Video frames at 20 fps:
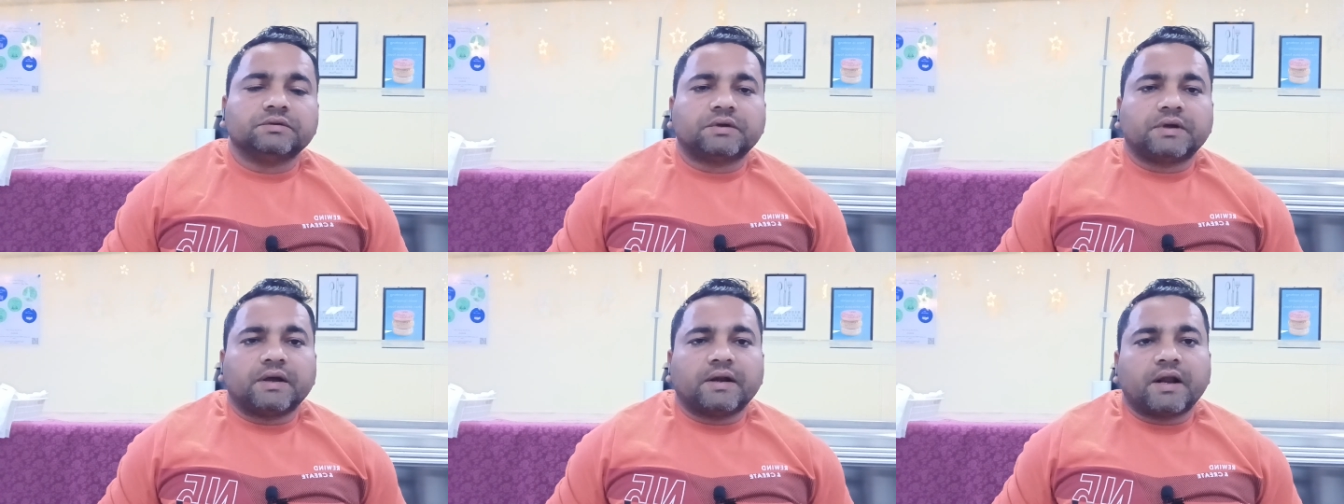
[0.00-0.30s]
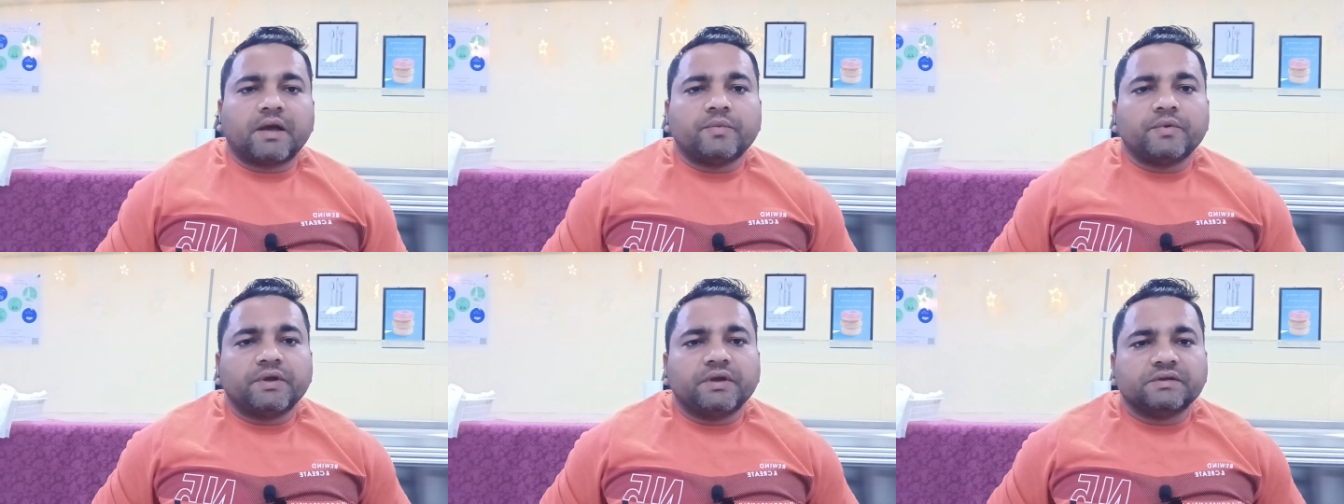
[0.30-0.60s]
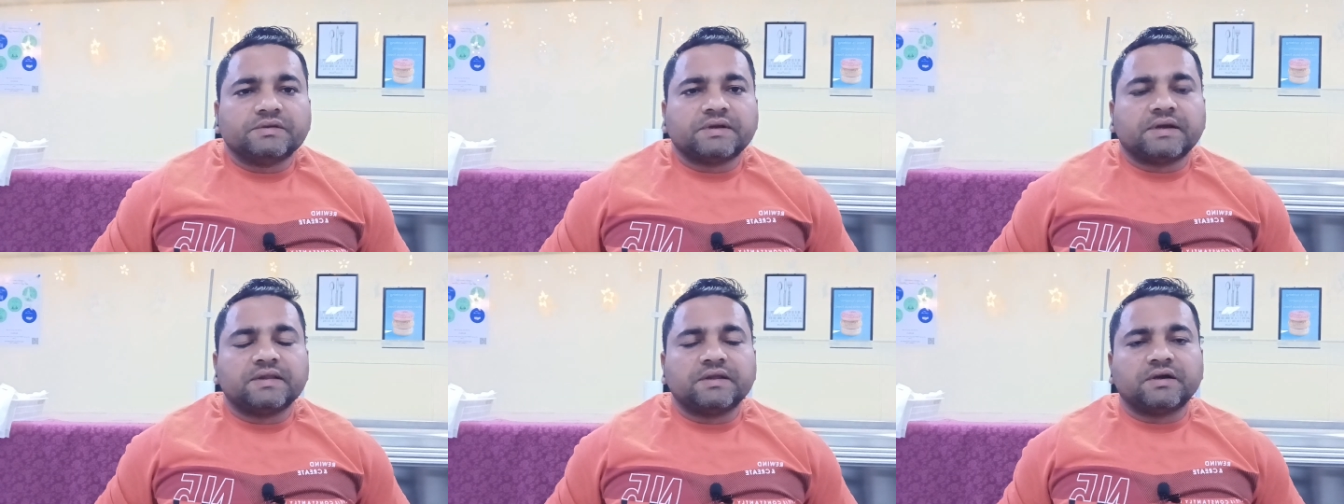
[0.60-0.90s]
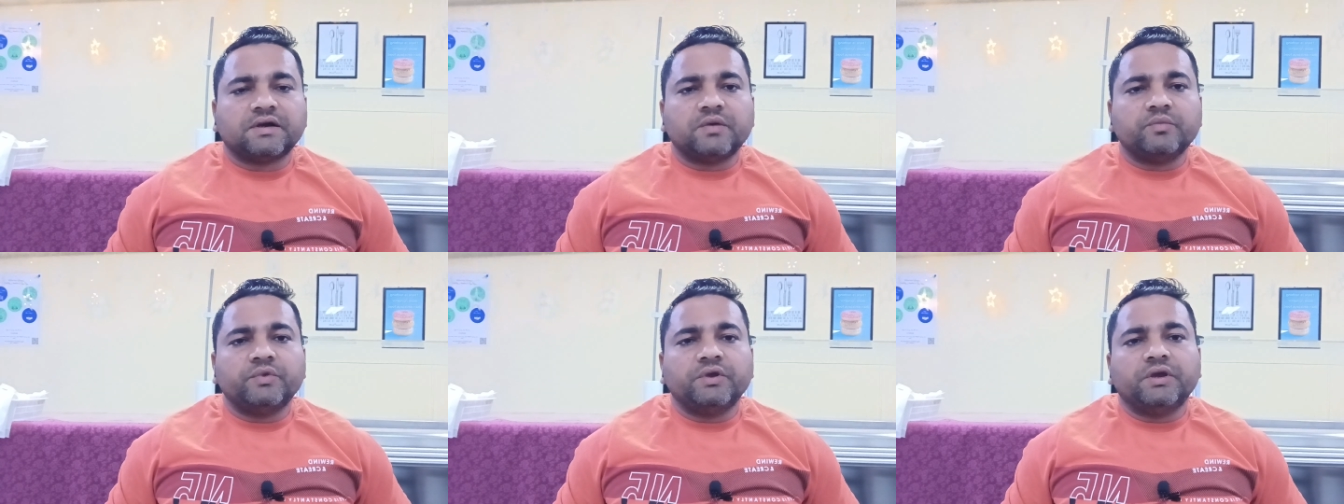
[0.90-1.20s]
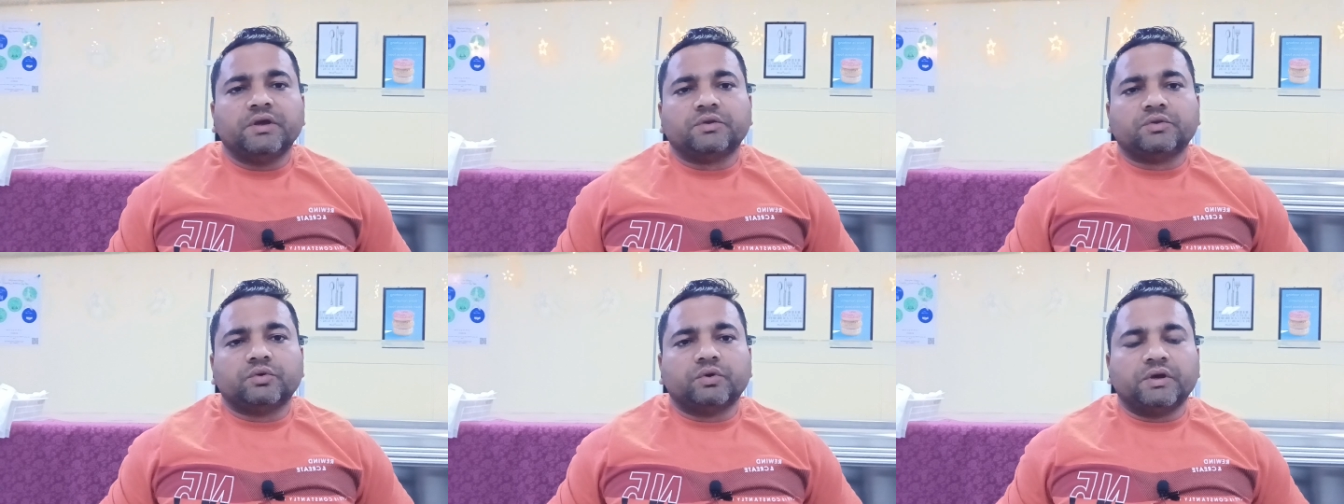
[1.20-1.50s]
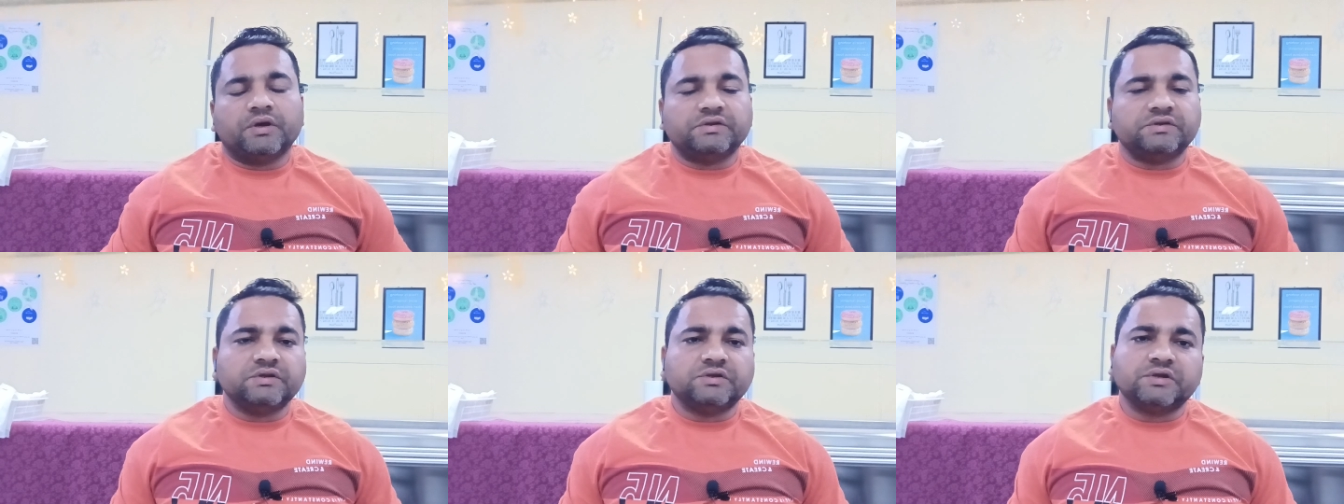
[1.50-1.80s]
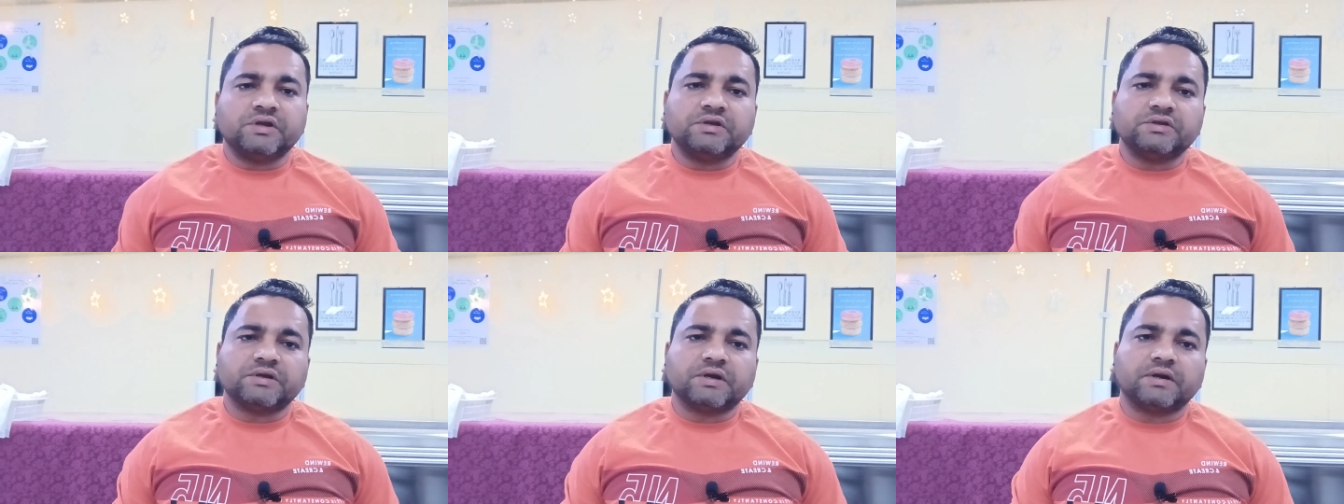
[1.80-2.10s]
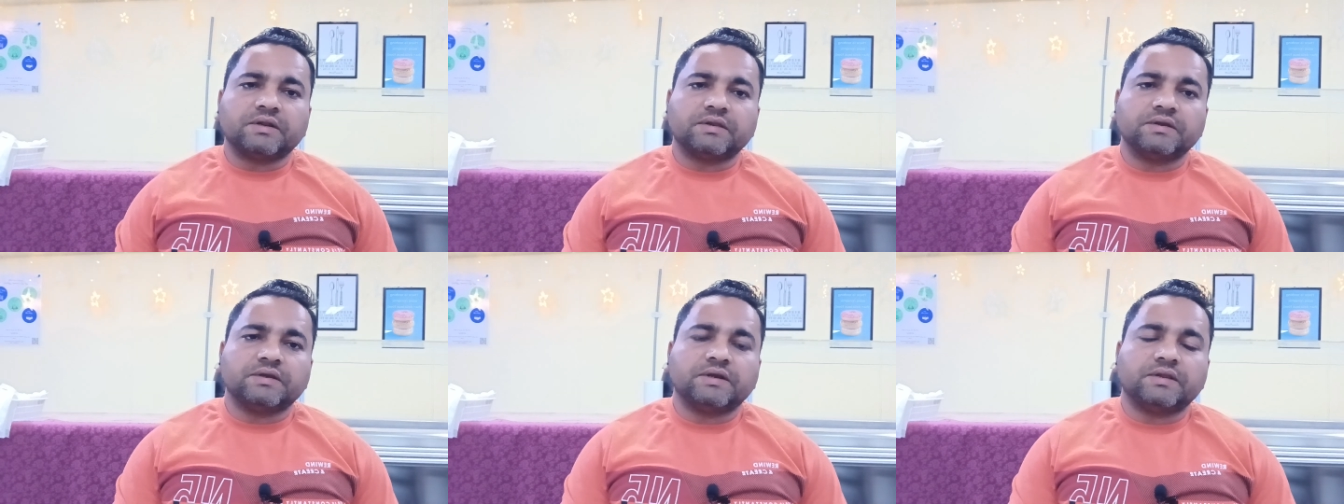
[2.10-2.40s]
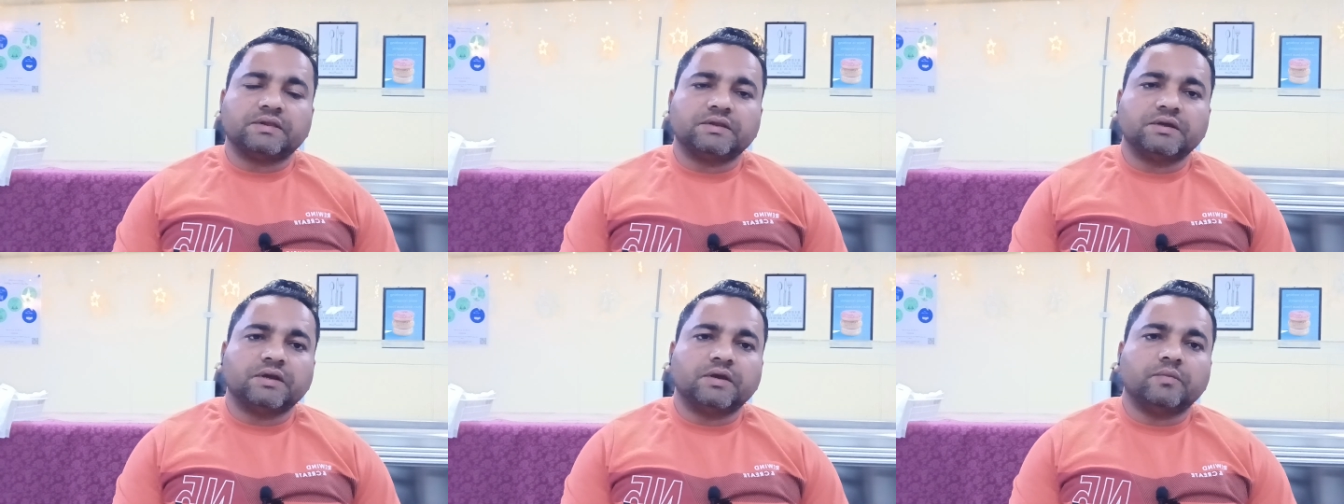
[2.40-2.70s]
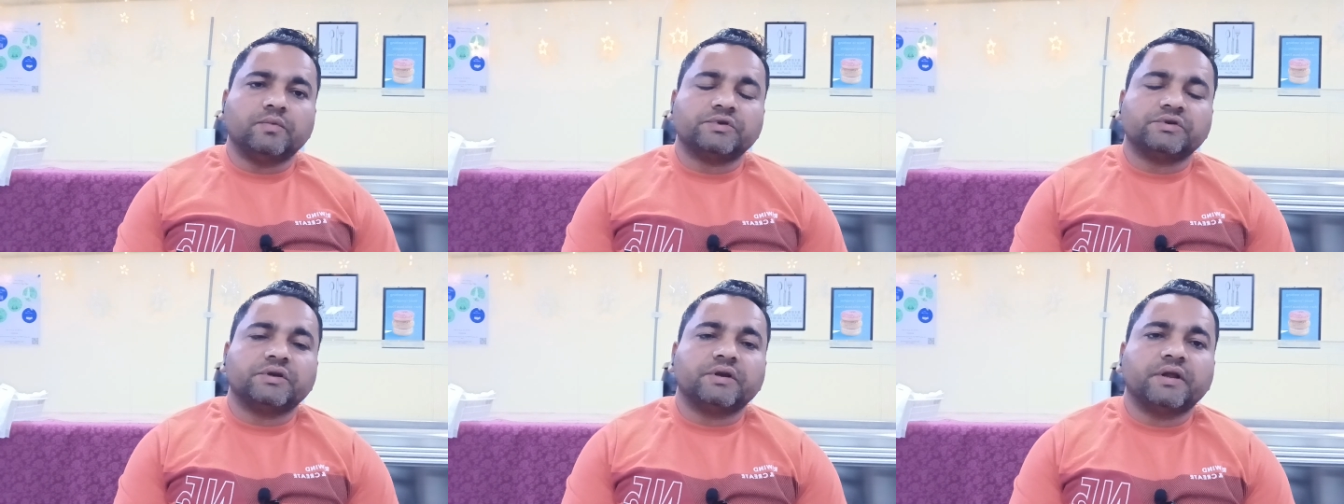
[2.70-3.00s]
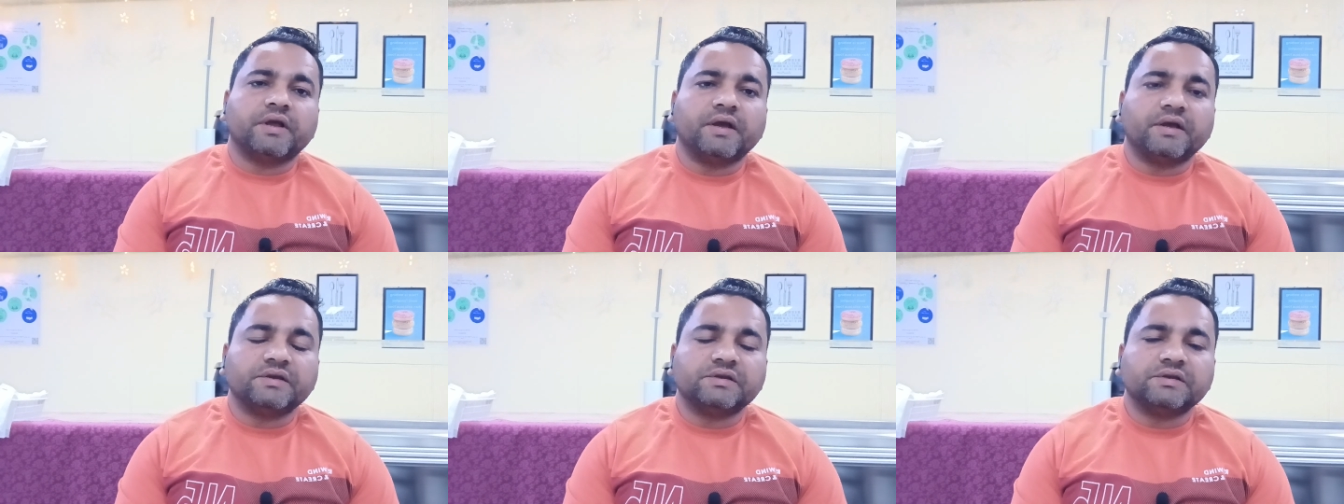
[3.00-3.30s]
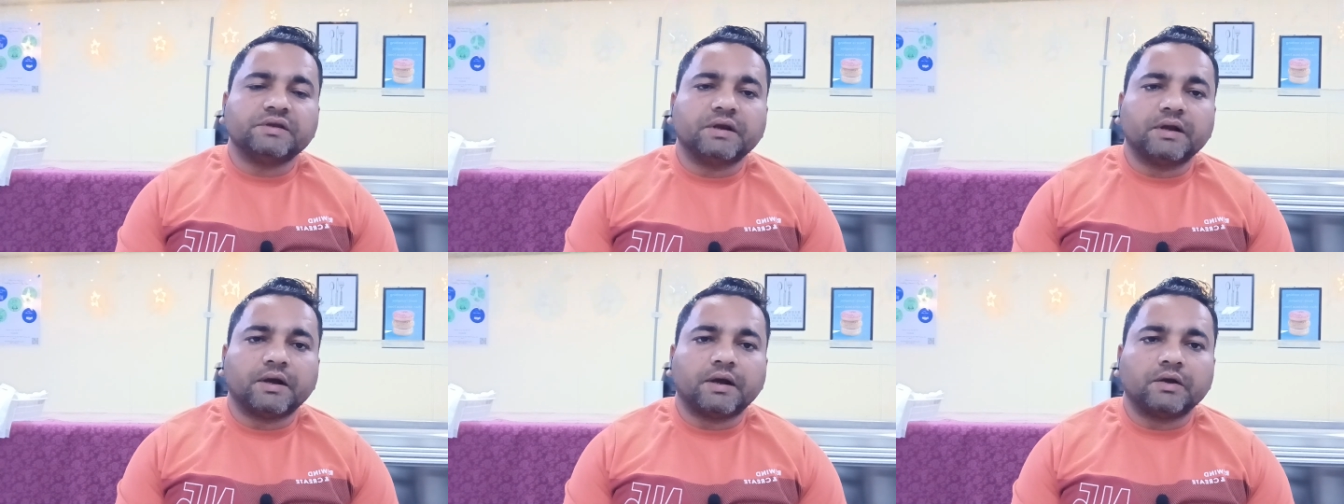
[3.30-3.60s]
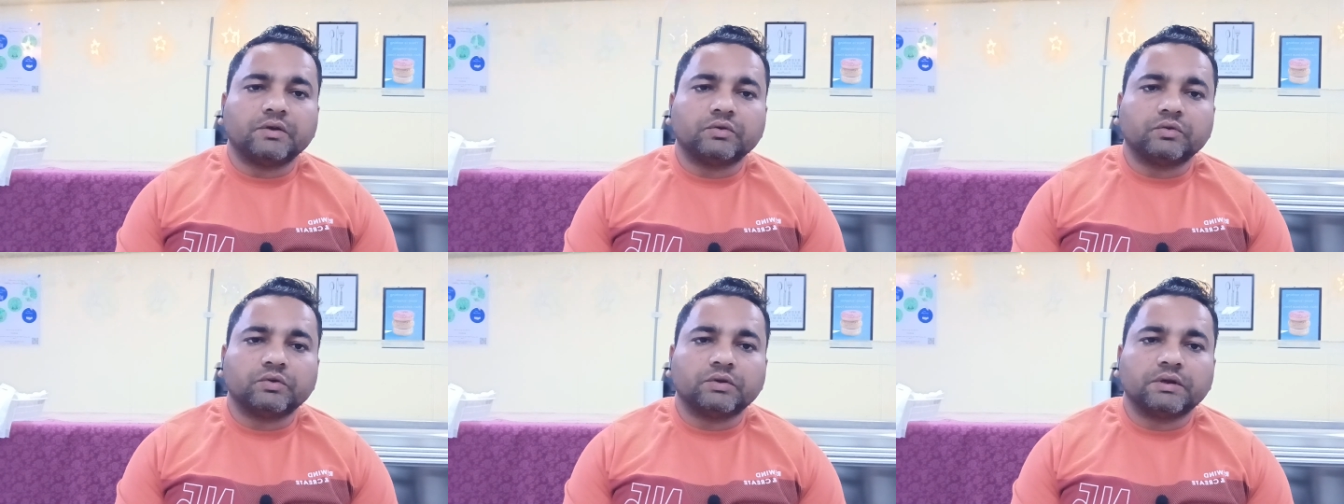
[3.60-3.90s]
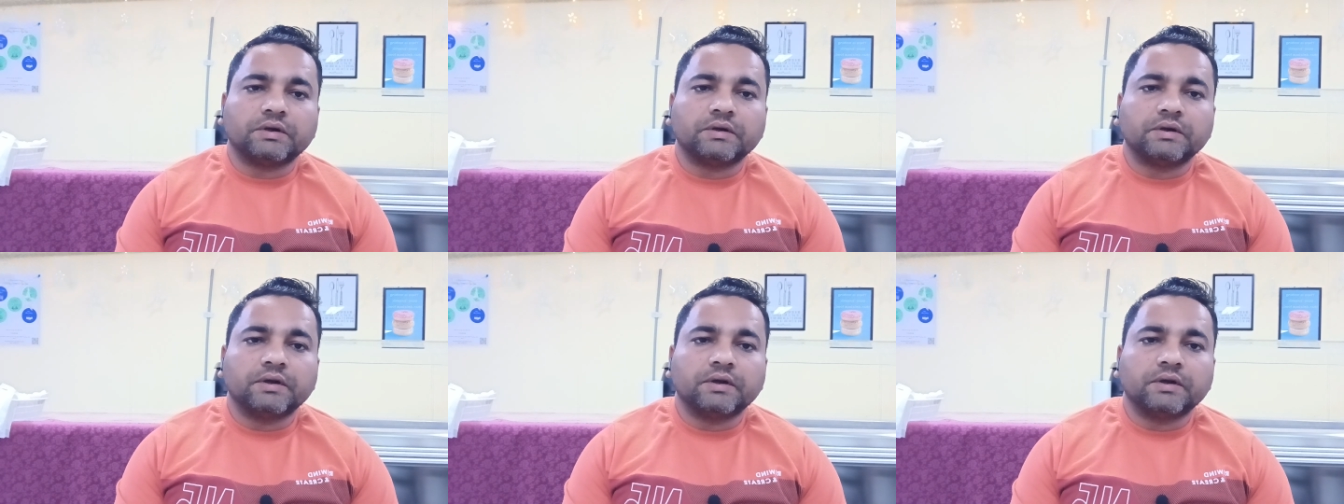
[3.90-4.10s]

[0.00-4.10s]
ख़राबी है ज़्यादा कमी है तो ए सी चेंज कर दी जाती है बस नया ए सी लगा दो उधर